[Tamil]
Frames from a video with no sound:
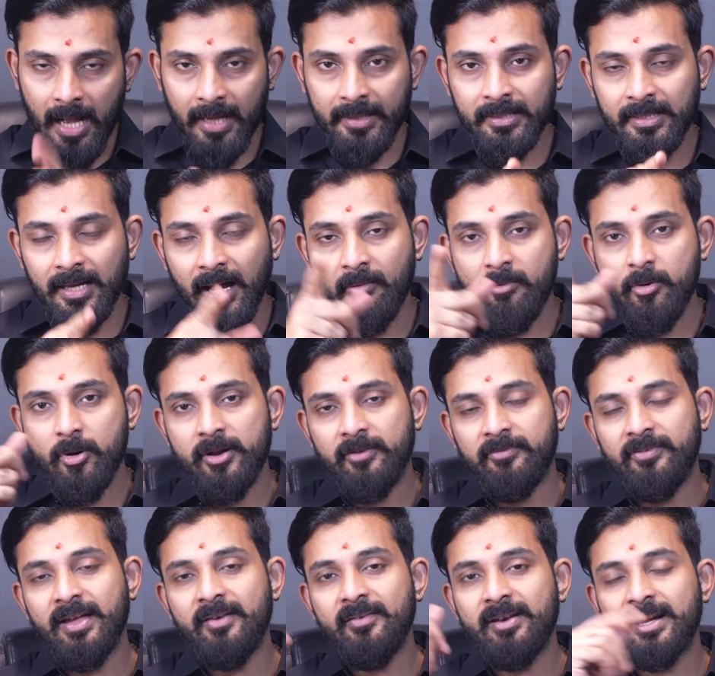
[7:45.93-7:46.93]
அது அவரோட
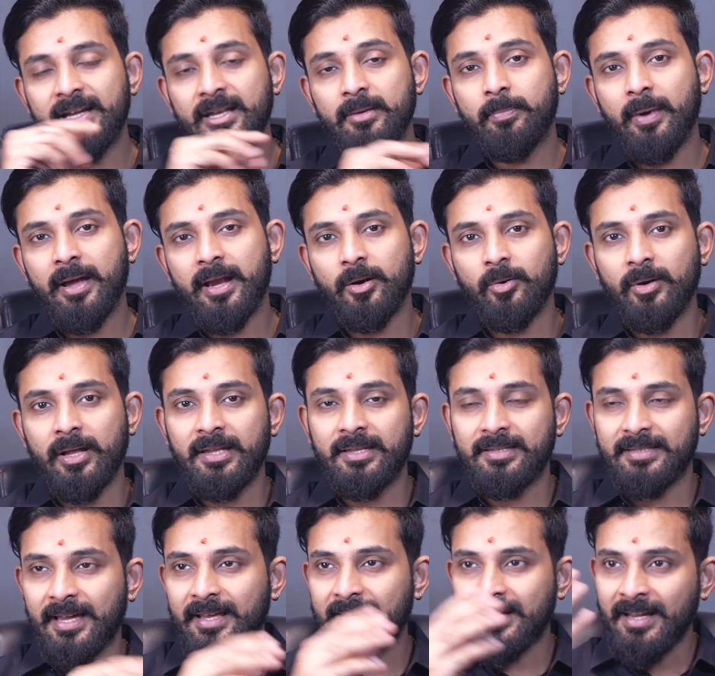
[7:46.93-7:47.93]
ஃபேவரை டிப்
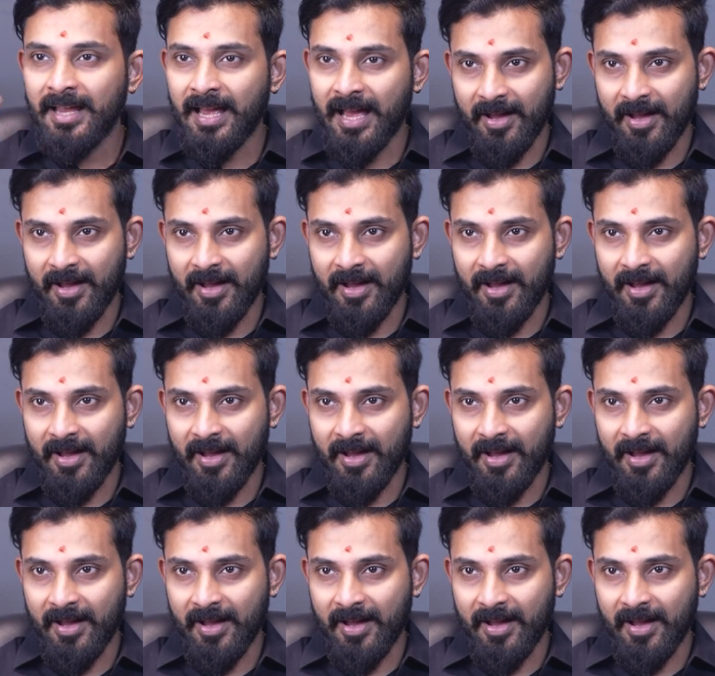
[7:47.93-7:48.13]
ஆகிடக்கூடாது சார்